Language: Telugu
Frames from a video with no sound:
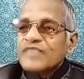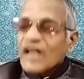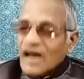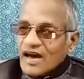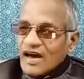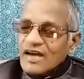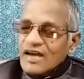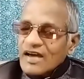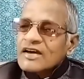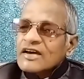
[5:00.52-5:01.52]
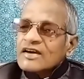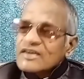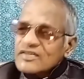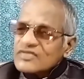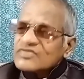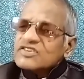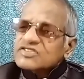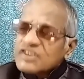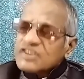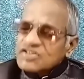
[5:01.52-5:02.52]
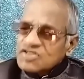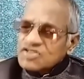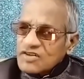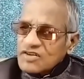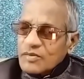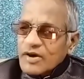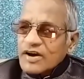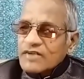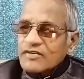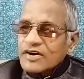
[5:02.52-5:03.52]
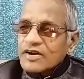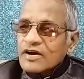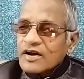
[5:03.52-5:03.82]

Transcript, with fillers: అలాగే ఇంత శక్తివంతమైనటువంటి